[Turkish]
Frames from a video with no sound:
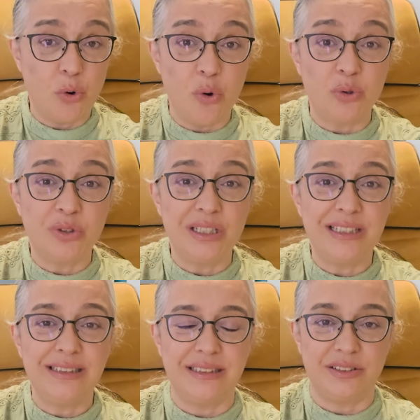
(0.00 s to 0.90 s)
O
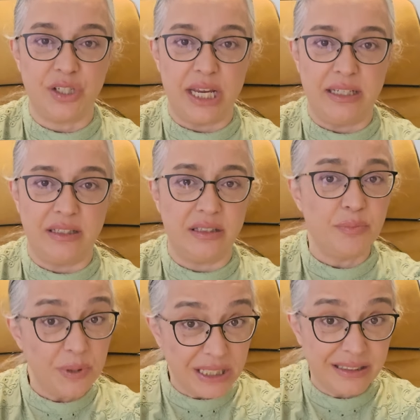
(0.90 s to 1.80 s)
onların
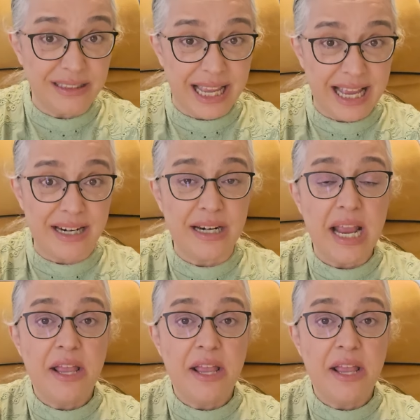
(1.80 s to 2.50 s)
şeyindedir. Bırakın eğer